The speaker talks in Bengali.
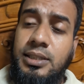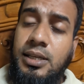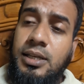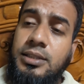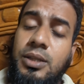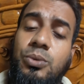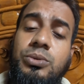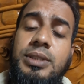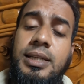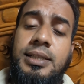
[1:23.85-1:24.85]
দেয় তো
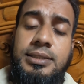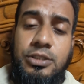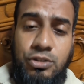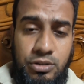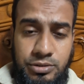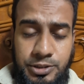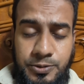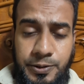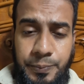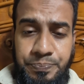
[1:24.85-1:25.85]
ওজার কাছে দৌড়দৌড়ি
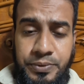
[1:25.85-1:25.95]
করে